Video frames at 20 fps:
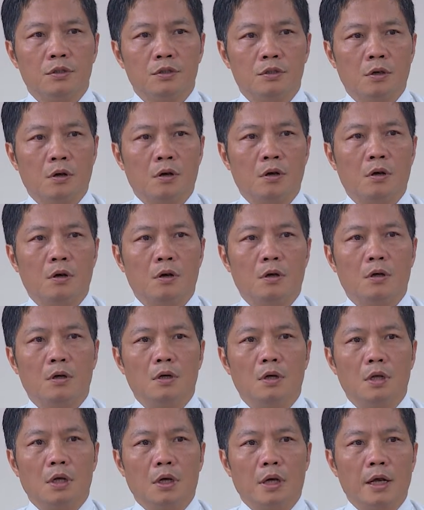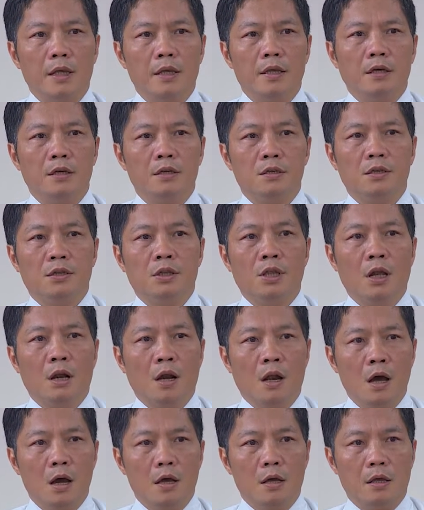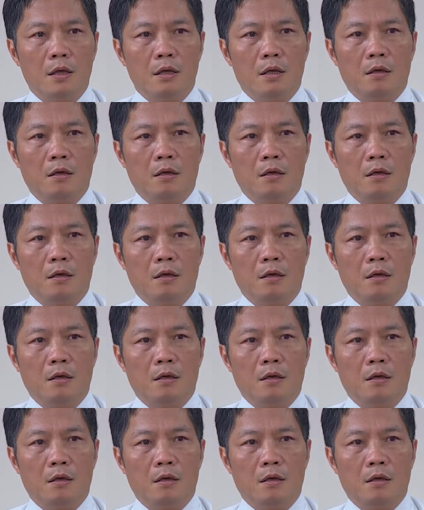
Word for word: do cả những cái sự tiện lợi